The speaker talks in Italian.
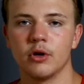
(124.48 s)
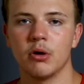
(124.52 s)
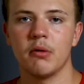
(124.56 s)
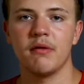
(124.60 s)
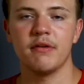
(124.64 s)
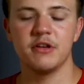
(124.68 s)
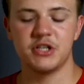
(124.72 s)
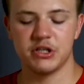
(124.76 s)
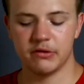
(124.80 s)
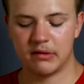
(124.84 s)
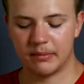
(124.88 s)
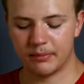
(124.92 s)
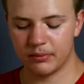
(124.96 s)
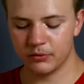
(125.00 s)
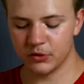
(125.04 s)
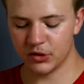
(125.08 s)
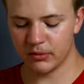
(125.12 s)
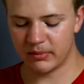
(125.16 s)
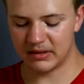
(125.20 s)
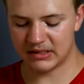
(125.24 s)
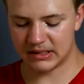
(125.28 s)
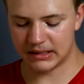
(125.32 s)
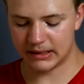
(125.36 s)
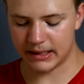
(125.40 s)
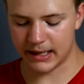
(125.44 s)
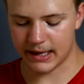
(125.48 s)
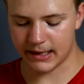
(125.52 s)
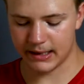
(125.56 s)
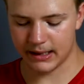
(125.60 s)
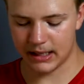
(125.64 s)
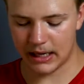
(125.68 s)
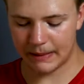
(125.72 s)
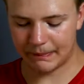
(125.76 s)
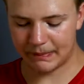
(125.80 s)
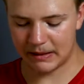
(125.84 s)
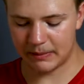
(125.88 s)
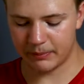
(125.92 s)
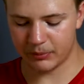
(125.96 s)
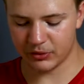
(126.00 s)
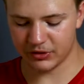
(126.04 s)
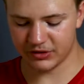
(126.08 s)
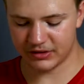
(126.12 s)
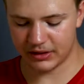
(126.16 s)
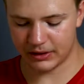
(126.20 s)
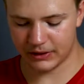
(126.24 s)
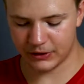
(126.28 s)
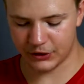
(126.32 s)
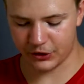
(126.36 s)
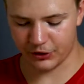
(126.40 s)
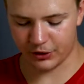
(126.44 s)
Come dicevo appunto basta andare nell'app
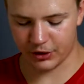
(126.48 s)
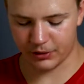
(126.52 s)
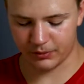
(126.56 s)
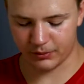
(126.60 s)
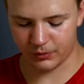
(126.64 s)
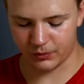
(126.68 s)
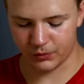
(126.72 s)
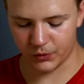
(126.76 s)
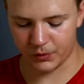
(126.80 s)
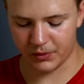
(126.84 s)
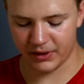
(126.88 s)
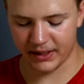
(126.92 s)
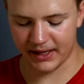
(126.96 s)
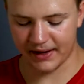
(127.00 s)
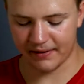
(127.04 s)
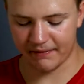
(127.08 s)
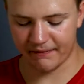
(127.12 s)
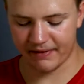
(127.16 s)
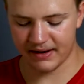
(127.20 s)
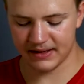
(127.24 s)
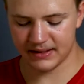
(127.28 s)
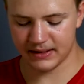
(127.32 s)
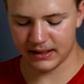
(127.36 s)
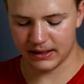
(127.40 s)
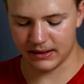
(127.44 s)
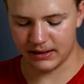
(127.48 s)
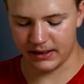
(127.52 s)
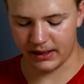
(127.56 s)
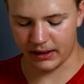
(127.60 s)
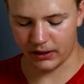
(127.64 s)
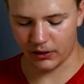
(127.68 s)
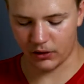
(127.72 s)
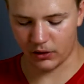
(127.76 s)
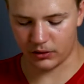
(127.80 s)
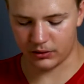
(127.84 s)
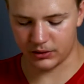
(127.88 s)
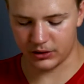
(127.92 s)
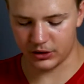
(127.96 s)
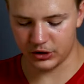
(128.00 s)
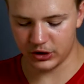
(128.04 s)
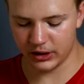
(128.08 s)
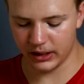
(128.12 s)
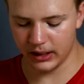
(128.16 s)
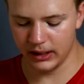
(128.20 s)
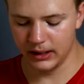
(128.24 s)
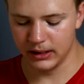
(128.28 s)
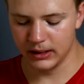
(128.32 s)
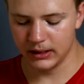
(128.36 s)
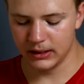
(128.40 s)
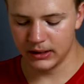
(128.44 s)
impostazione appunto, dopodiché Face ID e
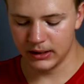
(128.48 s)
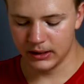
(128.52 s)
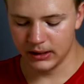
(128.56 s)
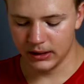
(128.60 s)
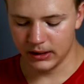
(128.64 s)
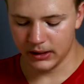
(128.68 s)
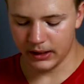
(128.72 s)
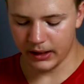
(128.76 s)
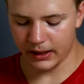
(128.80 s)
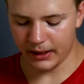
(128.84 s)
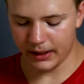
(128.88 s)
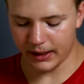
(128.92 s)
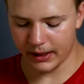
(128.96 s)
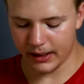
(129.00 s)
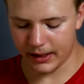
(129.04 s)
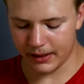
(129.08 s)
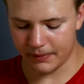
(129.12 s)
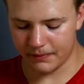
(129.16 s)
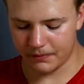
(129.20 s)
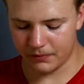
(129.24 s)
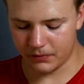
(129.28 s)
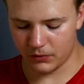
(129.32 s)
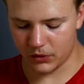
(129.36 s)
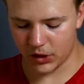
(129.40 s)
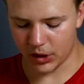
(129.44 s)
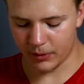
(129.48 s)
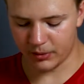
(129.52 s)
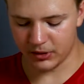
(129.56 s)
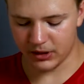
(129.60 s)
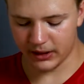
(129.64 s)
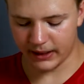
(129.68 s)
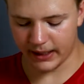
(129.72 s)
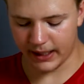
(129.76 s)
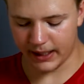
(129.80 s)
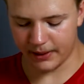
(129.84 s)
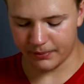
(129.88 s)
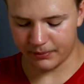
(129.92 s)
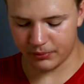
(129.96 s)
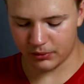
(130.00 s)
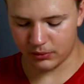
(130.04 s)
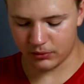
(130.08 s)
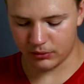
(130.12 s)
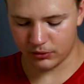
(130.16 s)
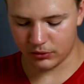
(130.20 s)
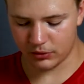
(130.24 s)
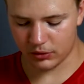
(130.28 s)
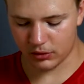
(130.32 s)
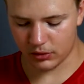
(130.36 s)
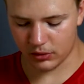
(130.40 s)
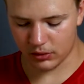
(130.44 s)
codice, ehm, dopodiché
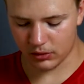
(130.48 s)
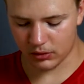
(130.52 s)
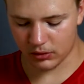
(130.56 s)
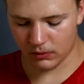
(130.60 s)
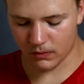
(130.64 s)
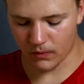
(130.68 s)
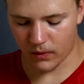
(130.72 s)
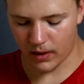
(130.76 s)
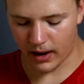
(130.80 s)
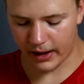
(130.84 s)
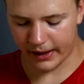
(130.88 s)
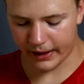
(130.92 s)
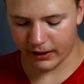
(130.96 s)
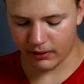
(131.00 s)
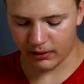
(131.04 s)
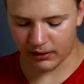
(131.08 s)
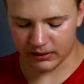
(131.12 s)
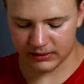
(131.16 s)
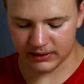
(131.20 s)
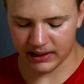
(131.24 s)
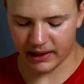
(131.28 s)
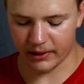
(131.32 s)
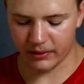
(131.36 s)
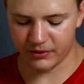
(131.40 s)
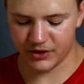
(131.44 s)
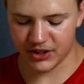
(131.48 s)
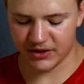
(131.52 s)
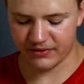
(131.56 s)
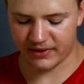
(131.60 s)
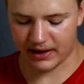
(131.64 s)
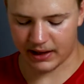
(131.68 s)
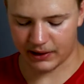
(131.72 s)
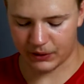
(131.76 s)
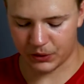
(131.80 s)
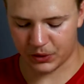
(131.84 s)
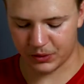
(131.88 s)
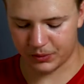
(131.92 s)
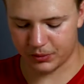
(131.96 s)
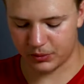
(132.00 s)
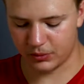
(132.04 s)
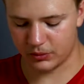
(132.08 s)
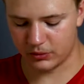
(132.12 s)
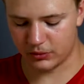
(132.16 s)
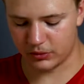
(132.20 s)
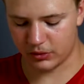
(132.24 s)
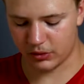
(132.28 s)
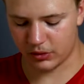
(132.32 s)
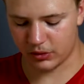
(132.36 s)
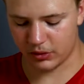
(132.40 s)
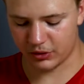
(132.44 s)
appunto qua io in realtà ho già fatto
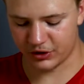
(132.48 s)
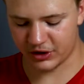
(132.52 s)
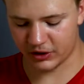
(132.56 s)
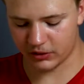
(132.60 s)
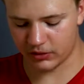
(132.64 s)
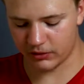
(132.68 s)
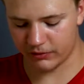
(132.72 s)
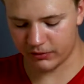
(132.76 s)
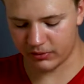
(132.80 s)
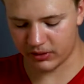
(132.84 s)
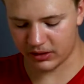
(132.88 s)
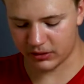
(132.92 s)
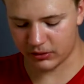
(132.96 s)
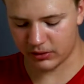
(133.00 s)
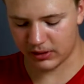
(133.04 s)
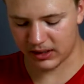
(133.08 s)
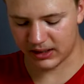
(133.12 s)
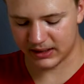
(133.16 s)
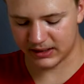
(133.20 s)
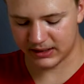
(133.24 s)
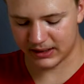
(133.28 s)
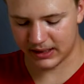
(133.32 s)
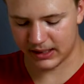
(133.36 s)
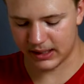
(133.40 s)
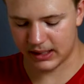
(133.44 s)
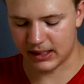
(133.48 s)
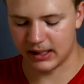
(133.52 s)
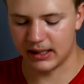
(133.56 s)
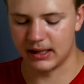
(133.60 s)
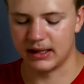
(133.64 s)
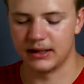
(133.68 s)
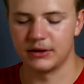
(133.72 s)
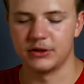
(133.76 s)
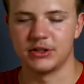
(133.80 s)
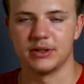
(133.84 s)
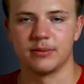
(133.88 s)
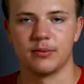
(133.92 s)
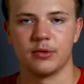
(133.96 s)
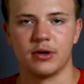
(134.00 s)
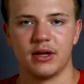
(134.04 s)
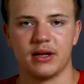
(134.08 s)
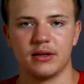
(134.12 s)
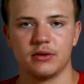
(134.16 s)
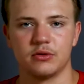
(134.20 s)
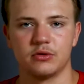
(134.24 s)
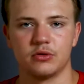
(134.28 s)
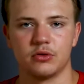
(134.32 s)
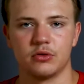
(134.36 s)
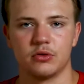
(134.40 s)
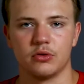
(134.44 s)
appunto, ho già configurato l'altra, diciamo
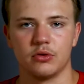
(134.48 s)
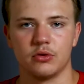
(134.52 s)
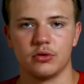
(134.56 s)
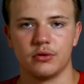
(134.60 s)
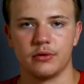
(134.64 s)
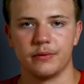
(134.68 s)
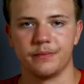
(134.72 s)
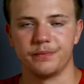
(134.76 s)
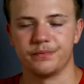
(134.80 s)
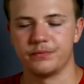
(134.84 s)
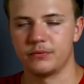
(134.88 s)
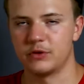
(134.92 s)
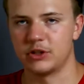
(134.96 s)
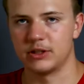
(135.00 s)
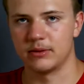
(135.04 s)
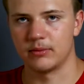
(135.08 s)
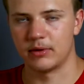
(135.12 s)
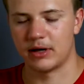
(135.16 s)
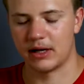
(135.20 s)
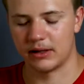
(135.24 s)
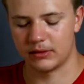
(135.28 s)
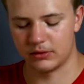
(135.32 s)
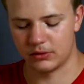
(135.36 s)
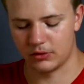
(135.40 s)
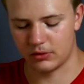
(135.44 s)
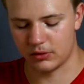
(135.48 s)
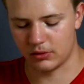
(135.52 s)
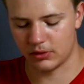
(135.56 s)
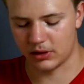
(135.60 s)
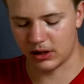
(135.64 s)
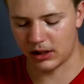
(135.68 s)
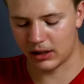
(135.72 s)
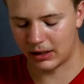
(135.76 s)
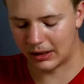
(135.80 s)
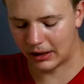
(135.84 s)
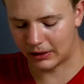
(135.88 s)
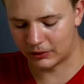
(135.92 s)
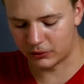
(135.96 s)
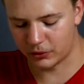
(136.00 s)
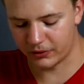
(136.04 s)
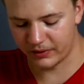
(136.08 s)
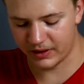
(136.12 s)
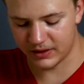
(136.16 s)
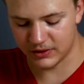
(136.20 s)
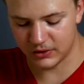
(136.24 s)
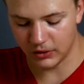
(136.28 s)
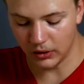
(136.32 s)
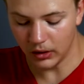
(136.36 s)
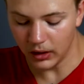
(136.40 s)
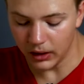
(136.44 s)
l'altro, diciamo l'altro, l'altro
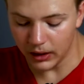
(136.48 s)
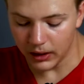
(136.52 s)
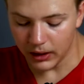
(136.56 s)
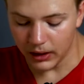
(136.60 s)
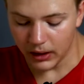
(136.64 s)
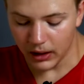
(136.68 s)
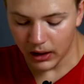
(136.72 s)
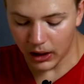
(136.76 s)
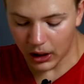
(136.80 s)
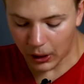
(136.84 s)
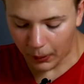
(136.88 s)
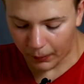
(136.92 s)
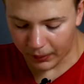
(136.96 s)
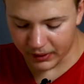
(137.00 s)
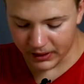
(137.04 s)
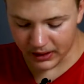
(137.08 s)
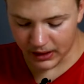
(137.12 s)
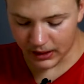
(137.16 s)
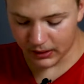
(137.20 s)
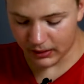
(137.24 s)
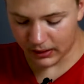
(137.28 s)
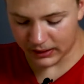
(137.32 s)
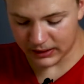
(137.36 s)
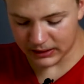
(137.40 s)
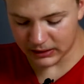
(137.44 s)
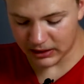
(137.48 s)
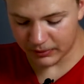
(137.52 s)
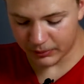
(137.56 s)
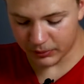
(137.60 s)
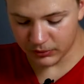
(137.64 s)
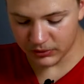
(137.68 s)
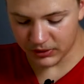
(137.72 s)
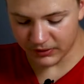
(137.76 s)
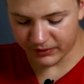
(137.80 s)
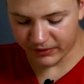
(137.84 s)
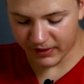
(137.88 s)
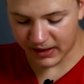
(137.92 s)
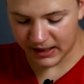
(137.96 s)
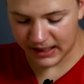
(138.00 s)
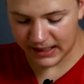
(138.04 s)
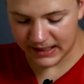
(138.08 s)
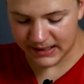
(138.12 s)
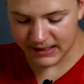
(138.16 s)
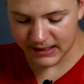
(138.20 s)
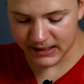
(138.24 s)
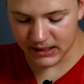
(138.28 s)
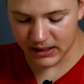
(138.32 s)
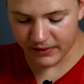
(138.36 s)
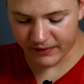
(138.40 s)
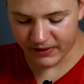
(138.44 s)
viso, quindi andando appunto a fare
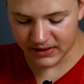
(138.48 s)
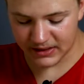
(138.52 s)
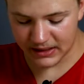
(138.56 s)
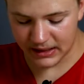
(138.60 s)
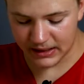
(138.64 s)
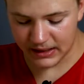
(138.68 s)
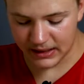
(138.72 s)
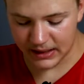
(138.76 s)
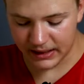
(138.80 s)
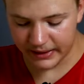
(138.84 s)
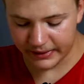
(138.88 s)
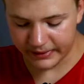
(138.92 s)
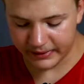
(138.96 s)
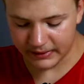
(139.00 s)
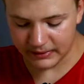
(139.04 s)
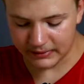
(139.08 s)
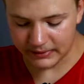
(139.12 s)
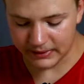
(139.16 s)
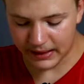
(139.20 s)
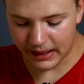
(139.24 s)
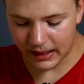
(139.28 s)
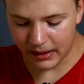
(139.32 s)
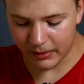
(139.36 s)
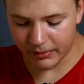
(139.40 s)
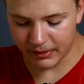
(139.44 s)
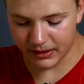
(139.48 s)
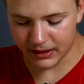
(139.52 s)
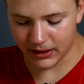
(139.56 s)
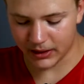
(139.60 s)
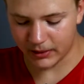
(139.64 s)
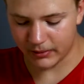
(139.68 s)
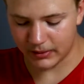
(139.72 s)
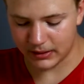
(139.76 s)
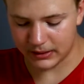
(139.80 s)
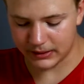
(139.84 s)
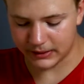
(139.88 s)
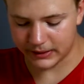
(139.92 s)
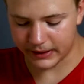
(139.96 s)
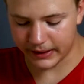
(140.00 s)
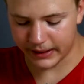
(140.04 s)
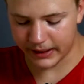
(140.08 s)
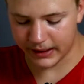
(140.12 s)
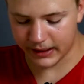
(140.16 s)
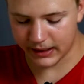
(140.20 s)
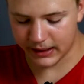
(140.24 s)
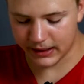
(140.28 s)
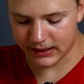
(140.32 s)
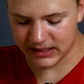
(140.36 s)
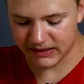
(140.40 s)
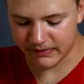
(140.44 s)
inserita Face ID in realtà
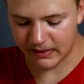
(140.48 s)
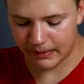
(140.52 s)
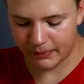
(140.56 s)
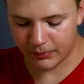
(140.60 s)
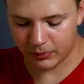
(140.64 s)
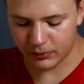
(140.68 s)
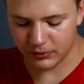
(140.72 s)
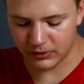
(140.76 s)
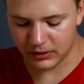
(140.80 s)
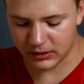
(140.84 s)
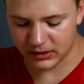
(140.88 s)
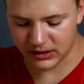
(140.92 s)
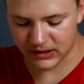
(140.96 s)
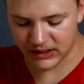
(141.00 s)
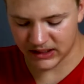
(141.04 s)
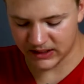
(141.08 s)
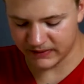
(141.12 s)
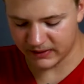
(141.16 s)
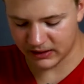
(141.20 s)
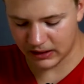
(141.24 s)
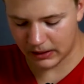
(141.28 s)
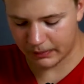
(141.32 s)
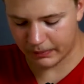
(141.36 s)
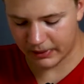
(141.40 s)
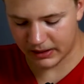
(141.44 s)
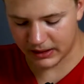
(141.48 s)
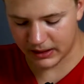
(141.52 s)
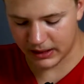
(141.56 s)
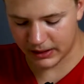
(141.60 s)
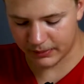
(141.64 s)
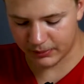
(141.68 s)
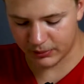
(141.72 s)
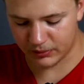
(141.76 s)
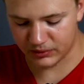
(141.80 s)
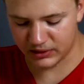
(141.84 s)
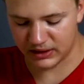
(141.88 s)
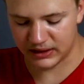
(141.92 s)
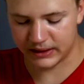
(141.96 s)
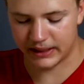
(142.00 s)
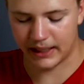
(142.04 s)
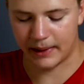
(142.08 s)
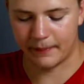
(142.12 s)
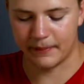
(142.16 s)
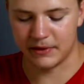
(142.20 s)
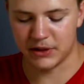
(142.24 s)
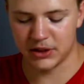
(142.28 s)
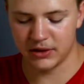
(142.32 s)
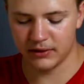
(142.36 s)
praticamente eh, si, va appunto, si, si, vanno a perdere appunto entrambi.